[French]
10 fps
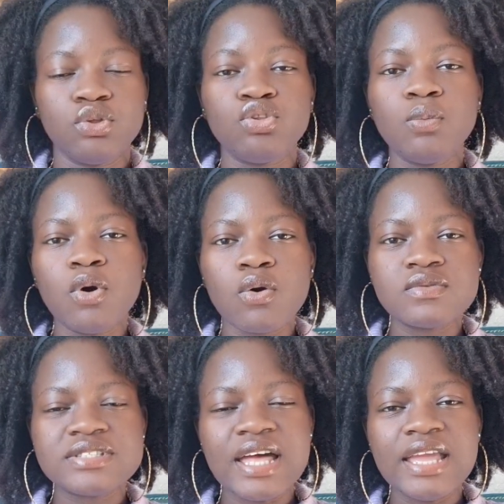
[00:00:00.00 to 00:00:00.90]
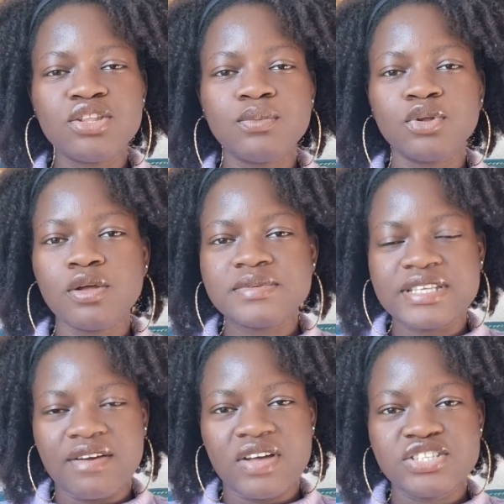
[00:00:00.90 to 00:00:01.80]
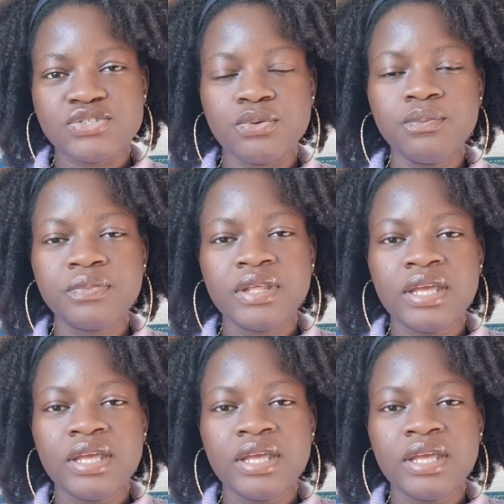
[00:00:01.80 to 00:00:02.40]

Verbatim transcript: De mon constat et de mon observation,